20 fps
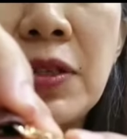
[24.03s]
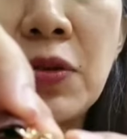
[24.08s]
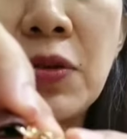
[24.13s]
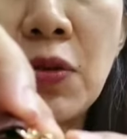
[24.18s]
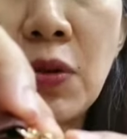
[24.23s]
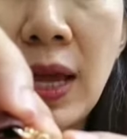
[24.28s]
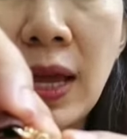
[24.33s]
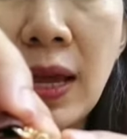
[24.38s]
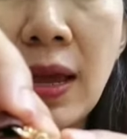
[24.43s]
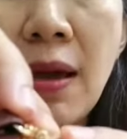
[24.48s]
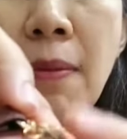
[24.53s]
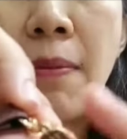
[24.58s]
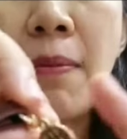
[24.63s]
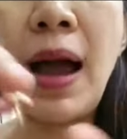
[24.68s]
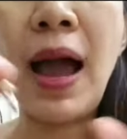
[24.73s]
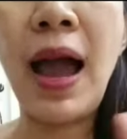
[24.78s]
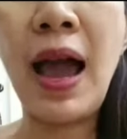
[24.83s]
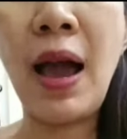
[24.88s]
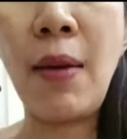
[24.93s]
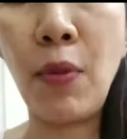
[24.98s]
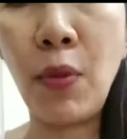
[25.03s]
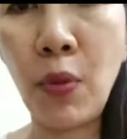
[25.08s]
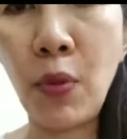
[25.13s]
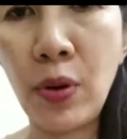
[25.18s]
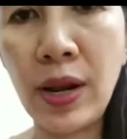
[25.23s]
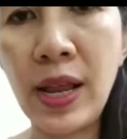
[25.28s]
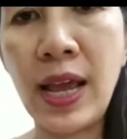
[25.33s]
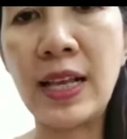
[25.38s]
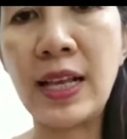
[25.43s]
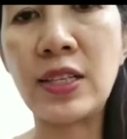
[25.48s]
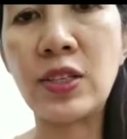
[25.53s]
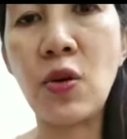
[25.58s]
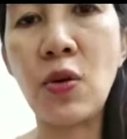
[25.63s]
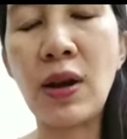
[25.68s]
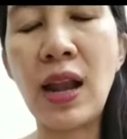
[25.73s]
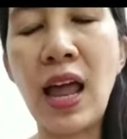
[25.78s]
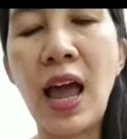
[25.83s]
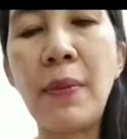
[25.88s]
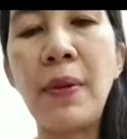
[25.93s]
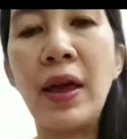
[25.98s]
นชุกุเล็กมหามงคลแห่งโชค
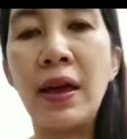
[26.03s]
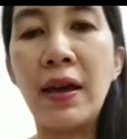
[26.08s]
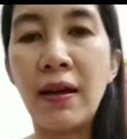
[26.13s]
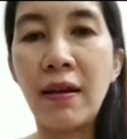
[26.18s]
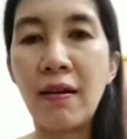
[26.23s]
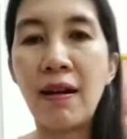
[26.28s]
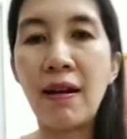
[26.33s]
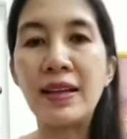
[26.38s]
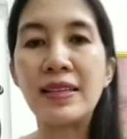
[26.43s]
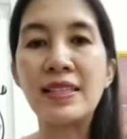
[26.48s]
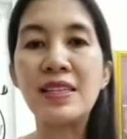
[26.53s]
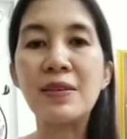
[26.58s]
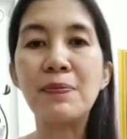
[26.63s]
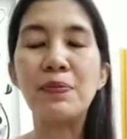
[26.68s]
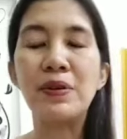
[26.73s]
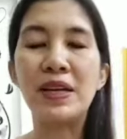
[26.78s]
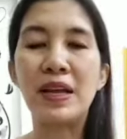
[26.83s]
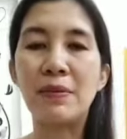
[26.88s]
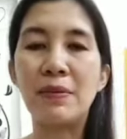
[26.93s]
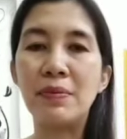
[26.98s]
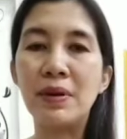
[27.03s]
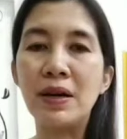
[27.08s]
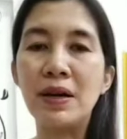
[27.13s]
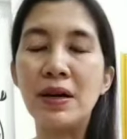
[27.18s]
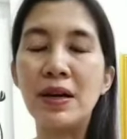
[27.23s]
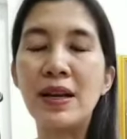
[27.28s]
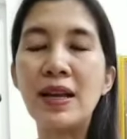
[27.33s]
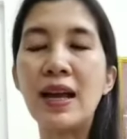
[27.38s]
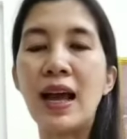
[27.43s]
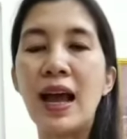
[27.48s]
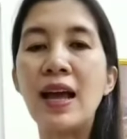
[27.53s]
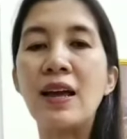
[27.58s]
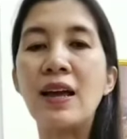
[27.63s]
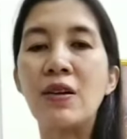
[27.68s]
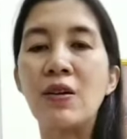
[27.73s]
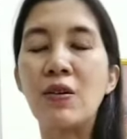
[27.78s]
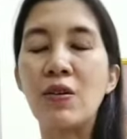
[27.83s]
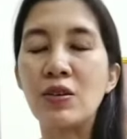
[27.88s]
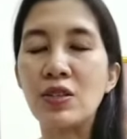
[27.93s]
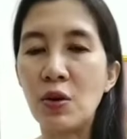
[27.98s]
ลาภใครที่เปลี่ยนเบอร์นะคะ
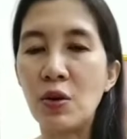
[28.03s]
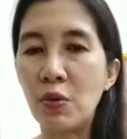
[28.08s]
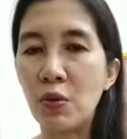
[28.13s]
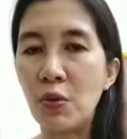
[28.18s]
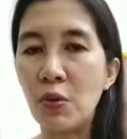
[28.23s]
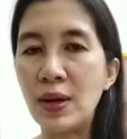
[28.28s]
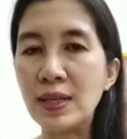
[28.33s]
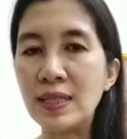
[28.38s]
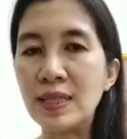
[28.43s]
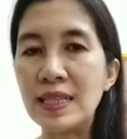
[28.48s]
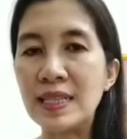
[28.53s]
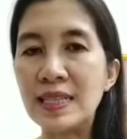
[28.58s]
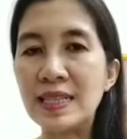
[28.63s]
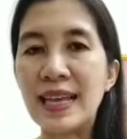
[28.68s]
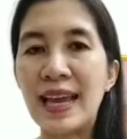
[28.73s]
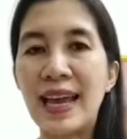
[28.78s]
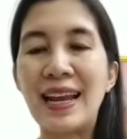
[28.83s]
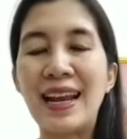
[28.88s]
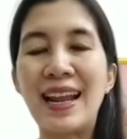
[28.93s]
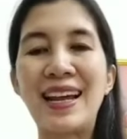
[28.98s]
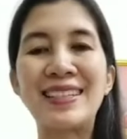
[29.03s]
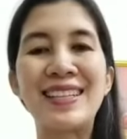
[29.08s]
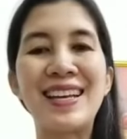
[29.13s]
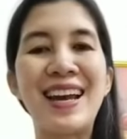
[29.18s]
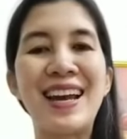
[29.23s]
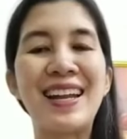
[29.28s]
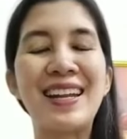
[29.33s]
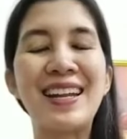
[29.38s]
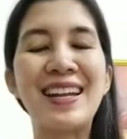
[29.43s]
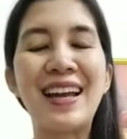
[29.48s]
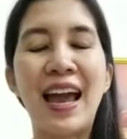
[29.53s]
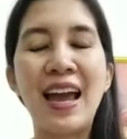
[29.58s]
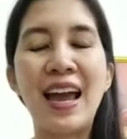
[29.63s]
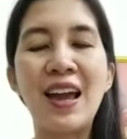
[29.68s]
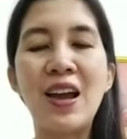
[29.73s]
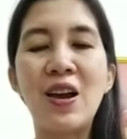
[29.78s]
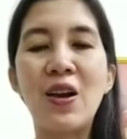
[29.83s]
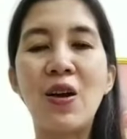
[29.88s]
ก็จะรู้ว่าชินแสหลายท่านนะคะ